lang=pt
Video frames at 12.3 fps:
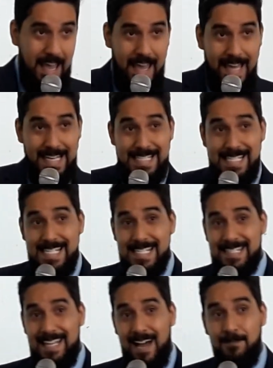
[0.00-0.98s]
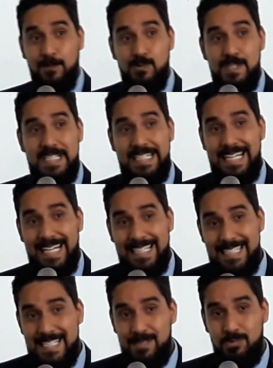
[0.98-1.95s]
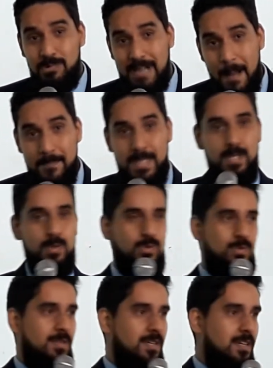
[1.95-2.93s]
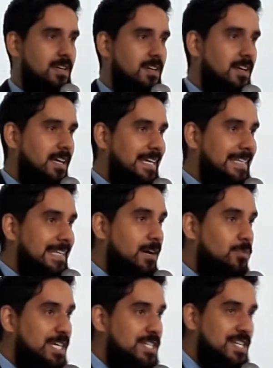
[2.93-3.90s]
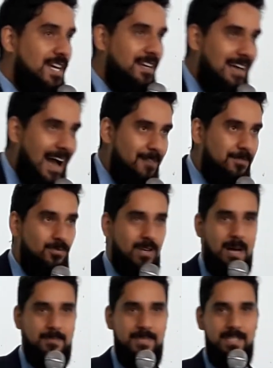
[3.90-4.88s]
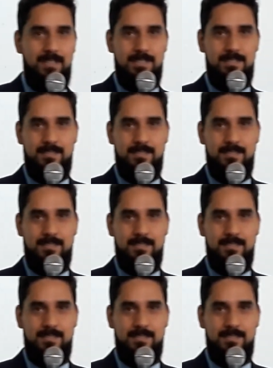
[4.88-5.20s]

Eles estavam diante do caminho e não enxergavam o caminho.